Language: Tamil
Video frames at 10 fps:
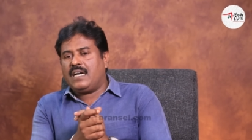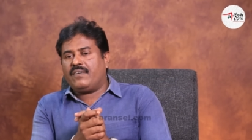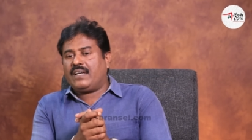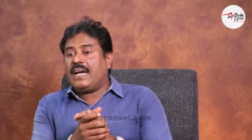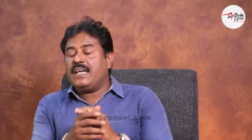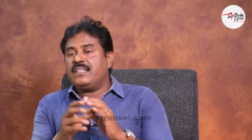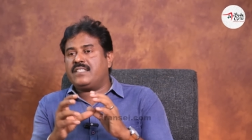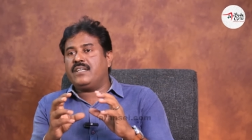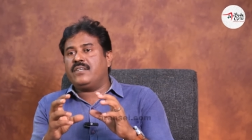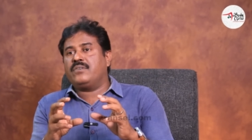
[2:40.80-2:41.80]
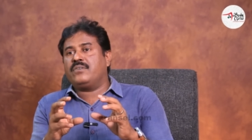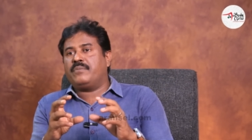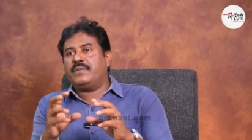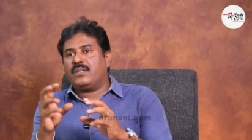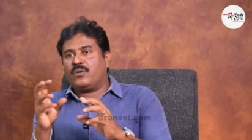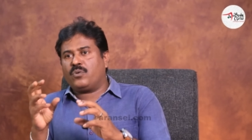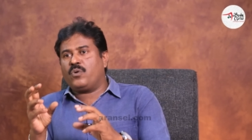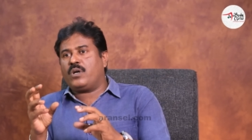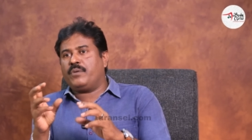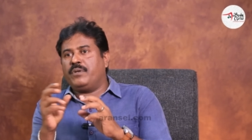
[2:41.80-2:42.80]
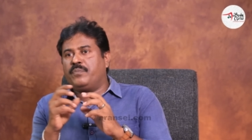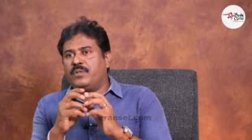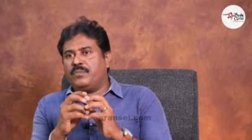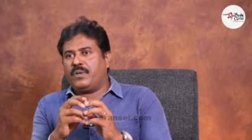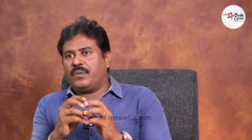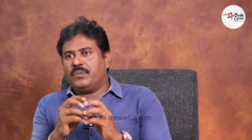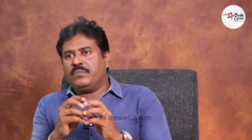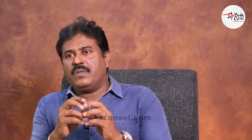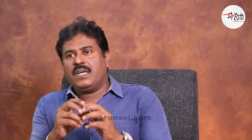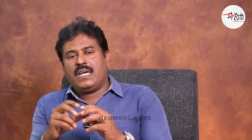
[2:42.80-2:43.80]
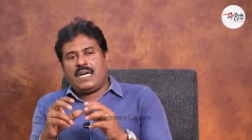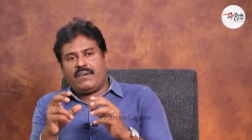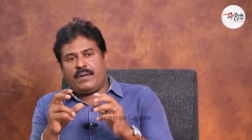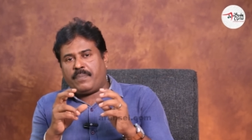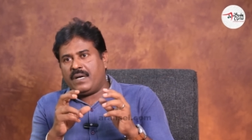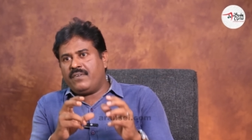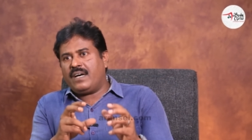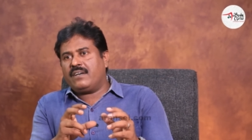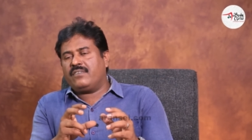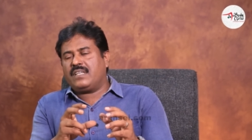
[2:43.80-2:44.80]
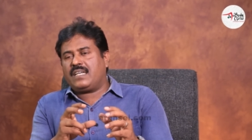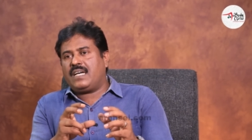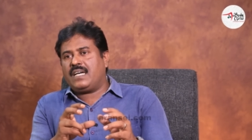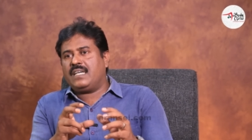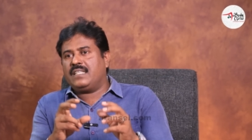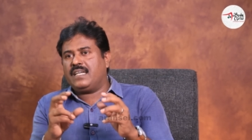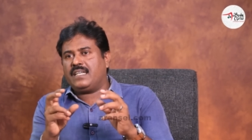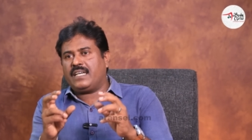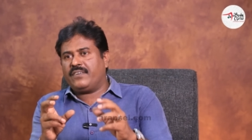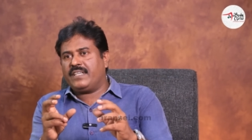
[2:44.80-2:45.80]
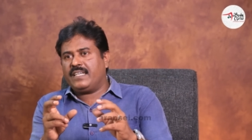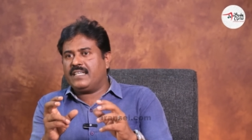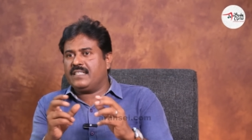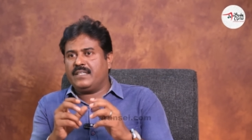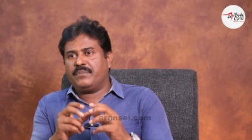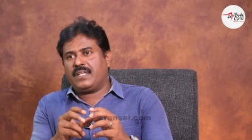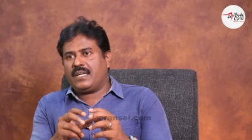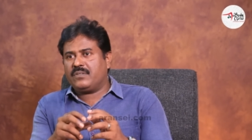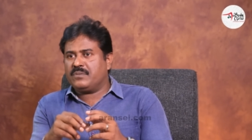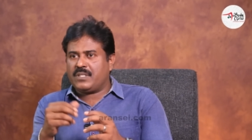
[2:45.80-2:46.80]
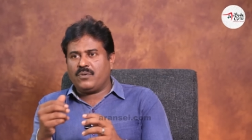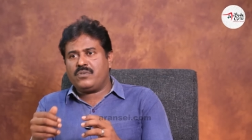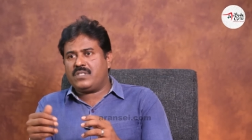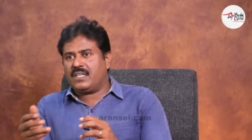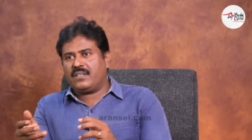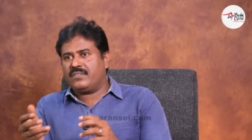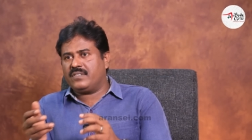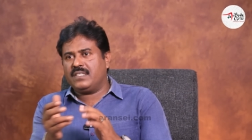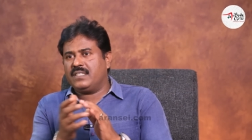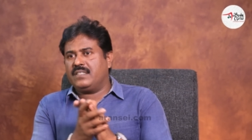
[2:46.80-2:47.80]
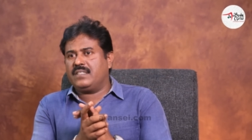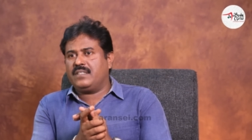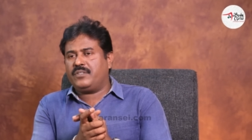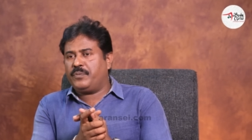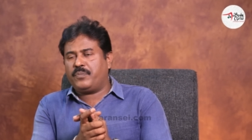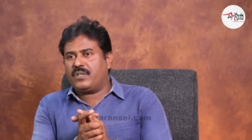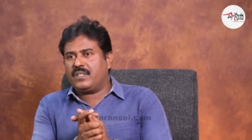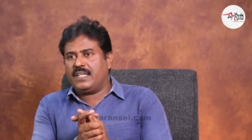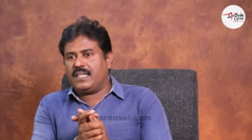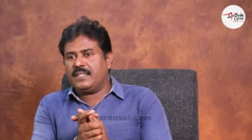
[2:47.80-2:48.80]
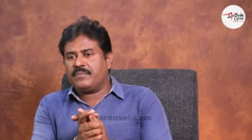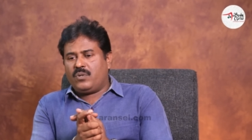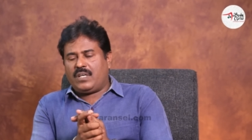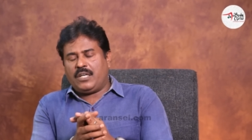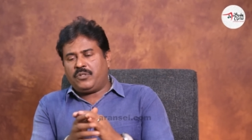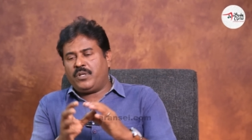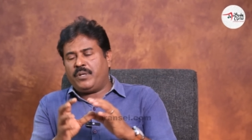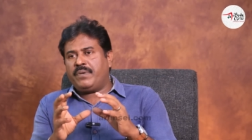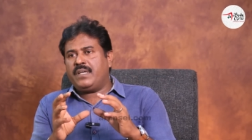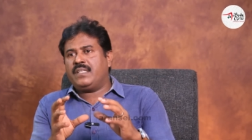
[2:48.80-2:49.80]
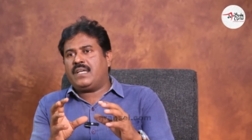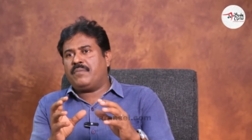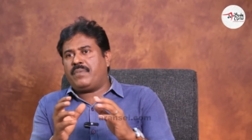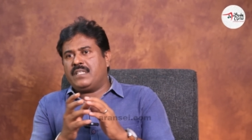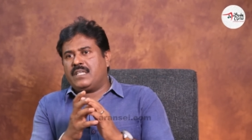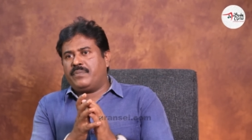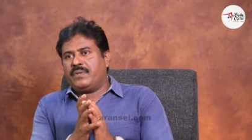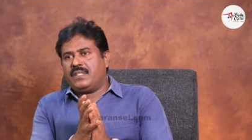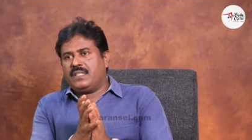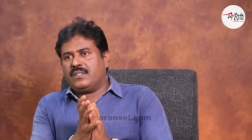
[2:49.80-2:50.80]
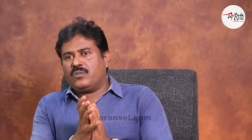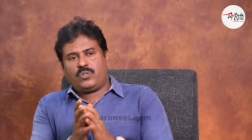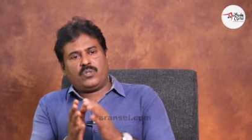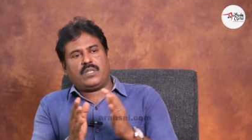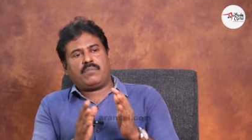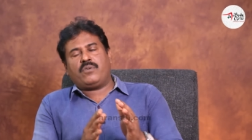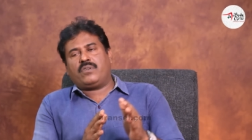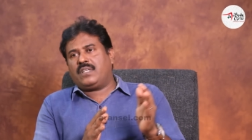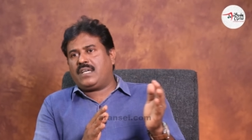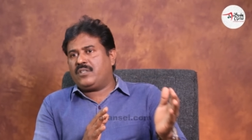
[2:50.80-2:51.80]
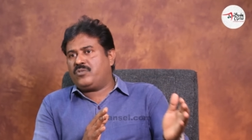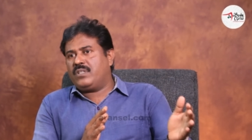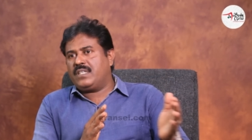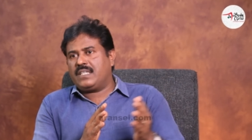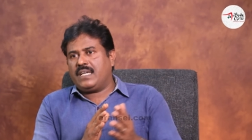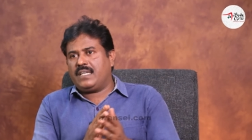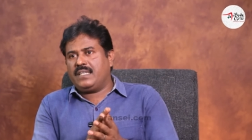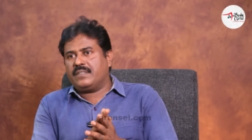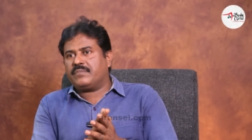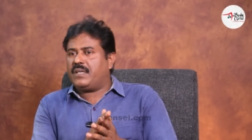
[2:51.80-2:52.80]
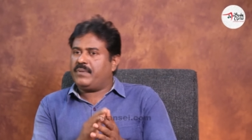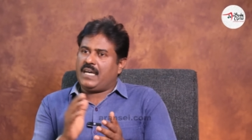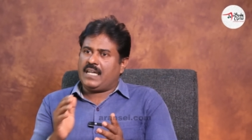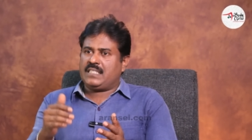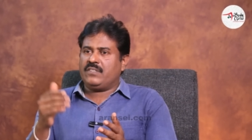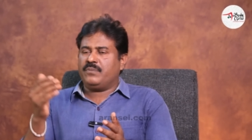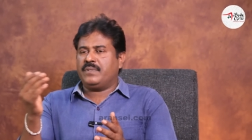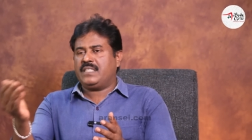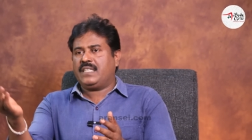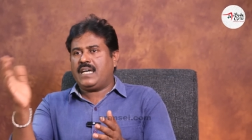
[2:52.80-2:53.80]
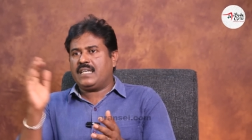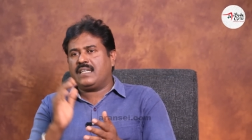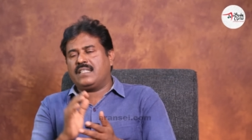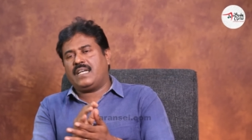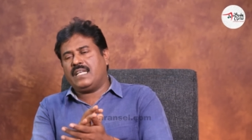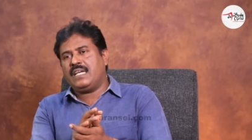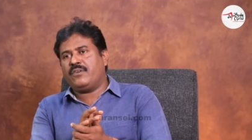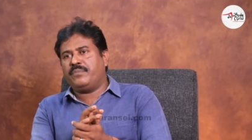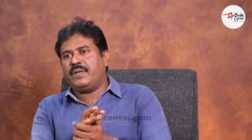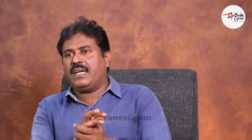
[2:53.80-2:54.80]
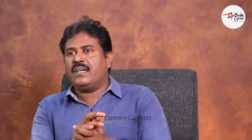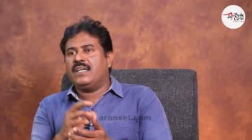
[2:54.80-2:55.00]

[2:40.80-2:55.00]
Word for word: அவரை கைது செய்யணும் அப்படிங்கிற ஒரு நோக்கம் இருப்பது போலவும் அவரை பழிவாங்குவதற்காக இந்த நடவடிக்கை இருக்குது என்பதாகவும் சவுக் சங்கர் வந்து ட்வீட் போட்டிருந்தாரு ஒரு கருத்துரிமை இதனால பாதிக்கப்படுது சுதந்திரமா ஒருத்தர் கருத்து சொல்லிட்டு இருக்கிறாரு அரசை விமர்சிக்கிறாருங்கிறதுனாலயே அவர் மேல